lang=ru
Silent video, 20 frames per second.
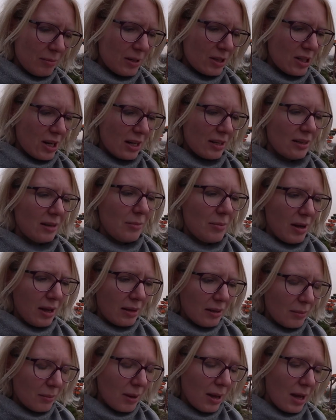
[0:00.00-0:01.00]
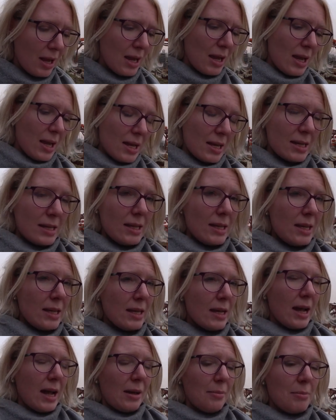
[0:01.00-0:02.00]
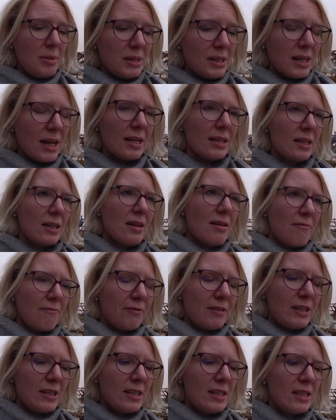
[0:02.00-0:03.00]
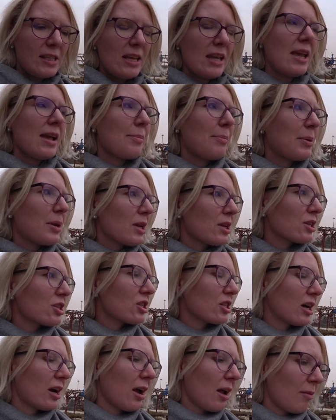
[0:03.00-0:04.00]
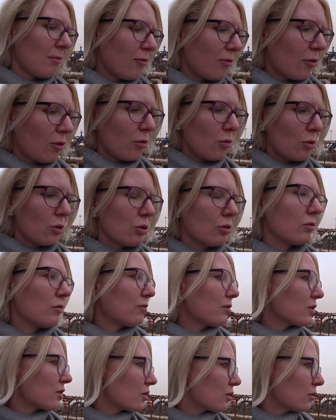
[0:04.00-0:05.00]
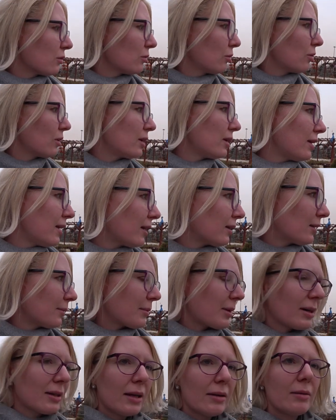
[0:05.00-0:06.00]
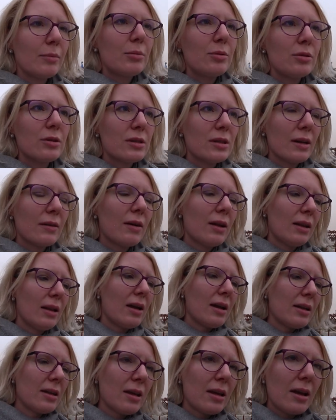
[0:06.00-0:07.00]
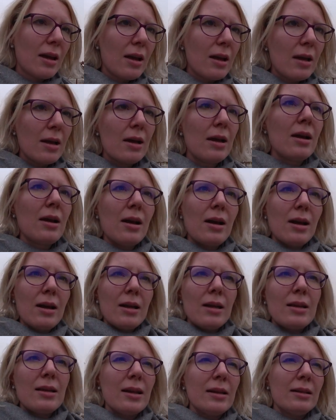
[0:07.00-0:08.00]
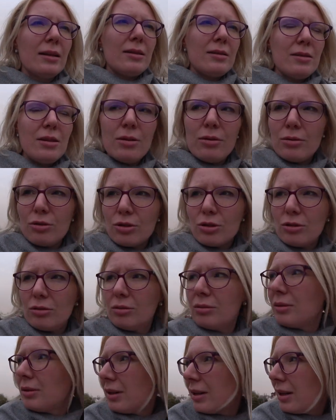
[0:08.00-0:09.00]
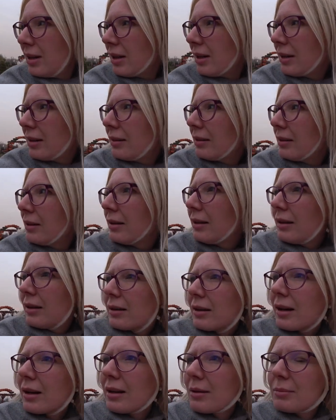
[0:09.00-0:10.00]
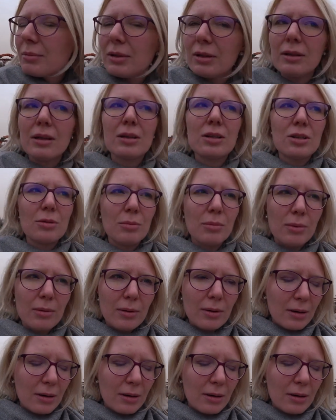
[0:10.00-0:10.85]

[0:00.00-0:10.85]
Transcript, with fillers: мешать ребятам. И обязательно все приезжаем в Конью весной, летом, когда вы будете в Алании. Я надеюсь, что э, каким-то нашим